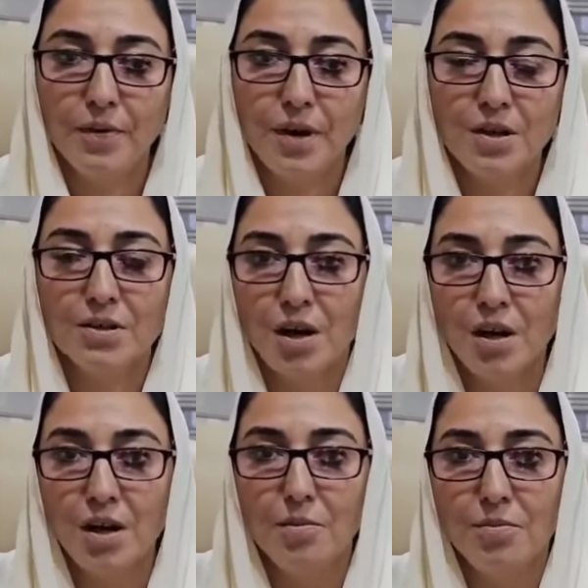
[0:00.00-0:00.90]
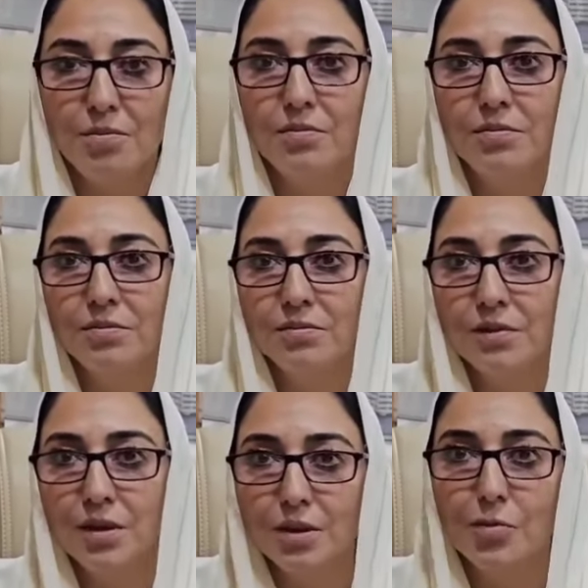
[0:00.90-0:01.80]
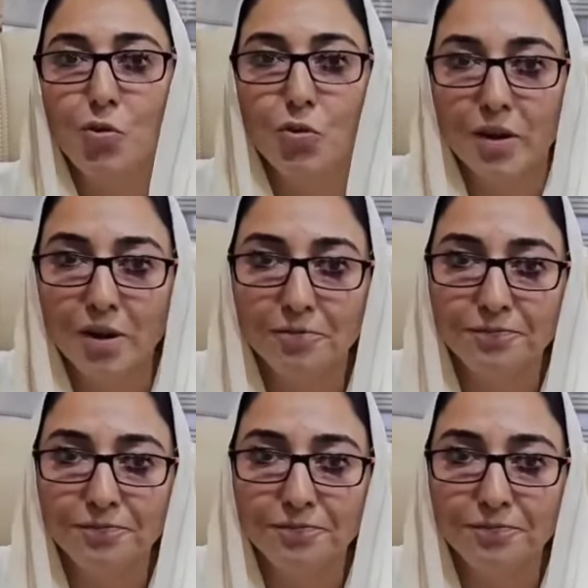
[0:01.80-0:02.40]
एक साल अब ख़त्म हो गया